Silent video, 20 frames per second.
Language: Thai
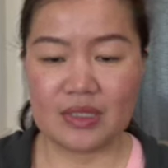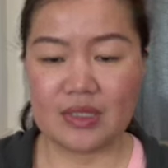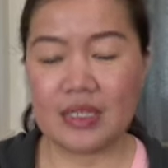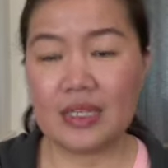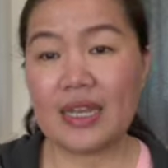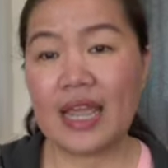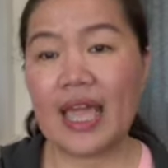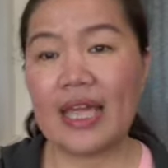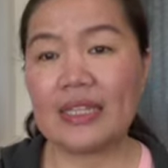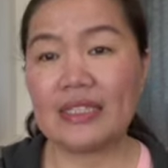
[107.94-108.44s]

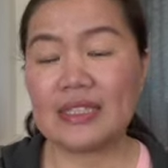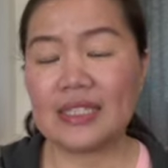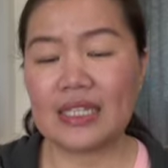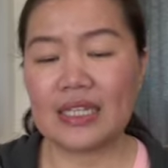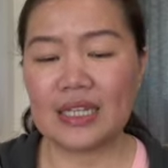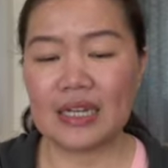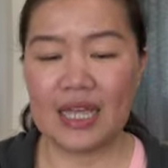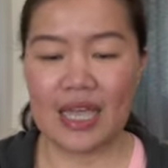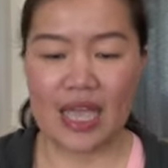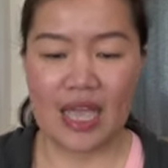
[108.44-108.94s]
ที่แท้จริ
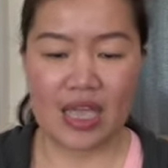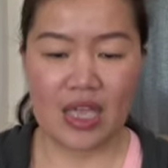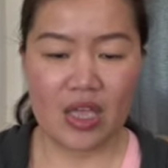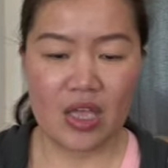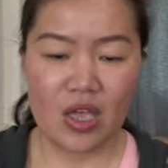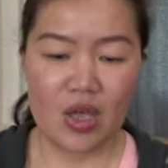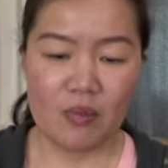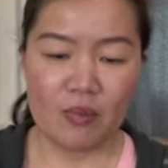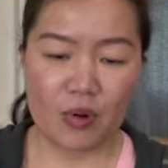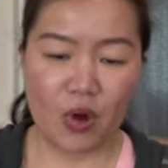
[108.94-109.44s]
งนะคะ
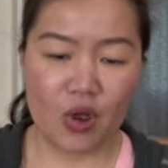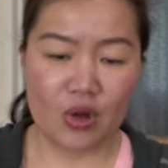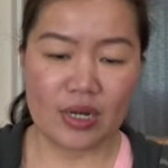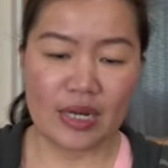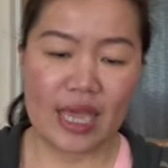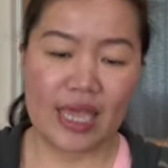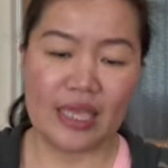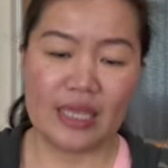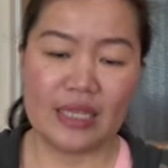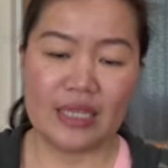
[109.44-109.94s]
เพราะ
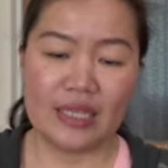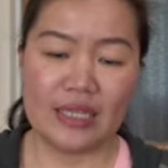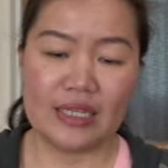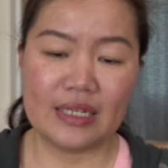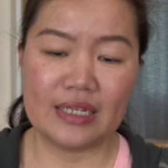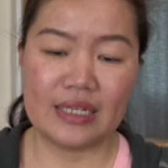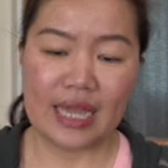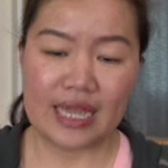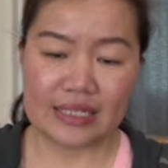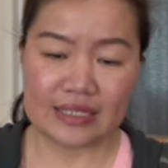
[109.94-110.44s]
ใน
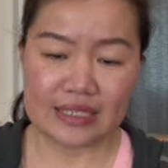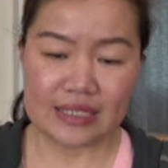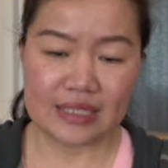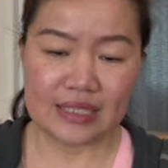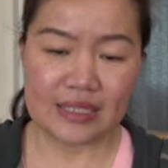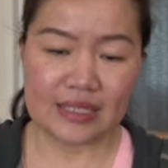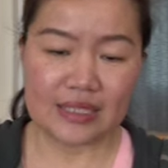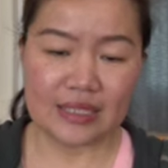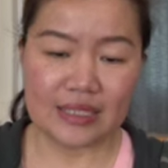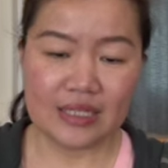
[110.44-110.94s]
หนัง
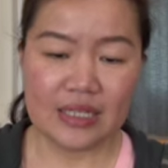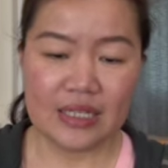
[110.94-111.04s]
สือ